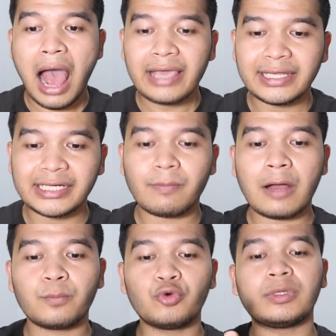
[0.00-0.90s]
akhirnya
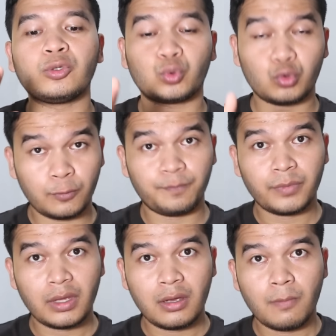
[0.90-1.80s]
mampu menutup
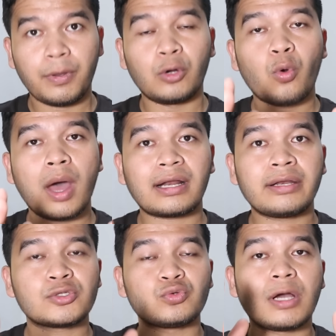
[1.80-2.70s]

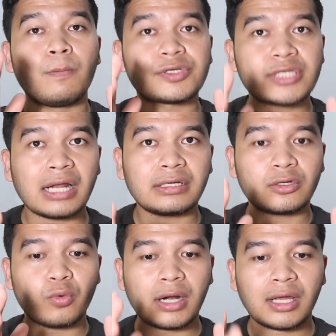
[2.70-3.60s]
pengeluaran yang sudah besar
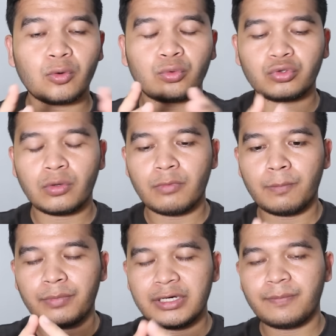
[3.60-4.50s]
dikeluarkan untuk
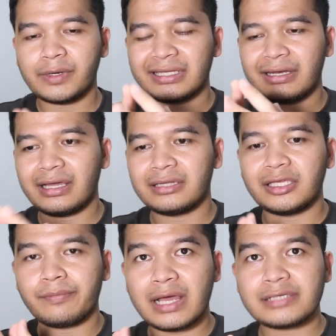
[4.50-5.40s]
membeli pertandingan
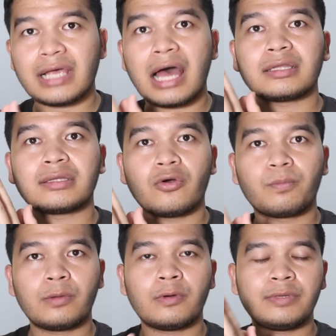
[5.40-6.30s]
timnas
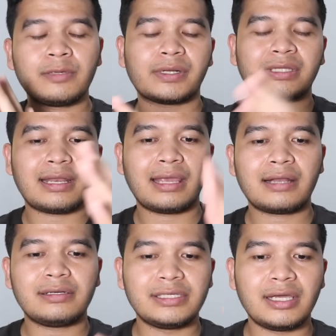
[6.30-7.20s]
ataupun membeli
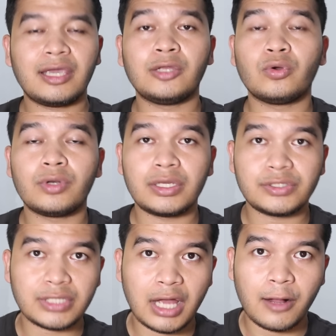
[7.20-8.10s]
pertandingan Liga
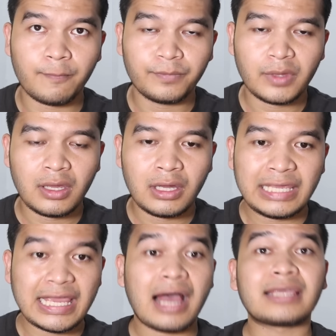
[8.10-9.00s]
Indonesia.
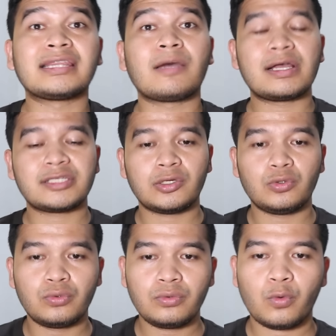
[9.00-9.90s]
Ya, kita baca
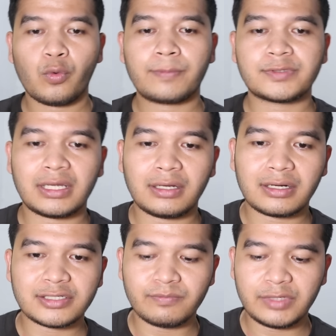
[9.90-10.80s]
dulu website
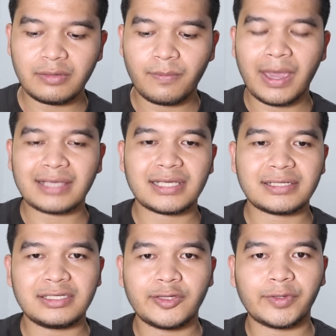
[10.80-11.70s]
resmi PSSI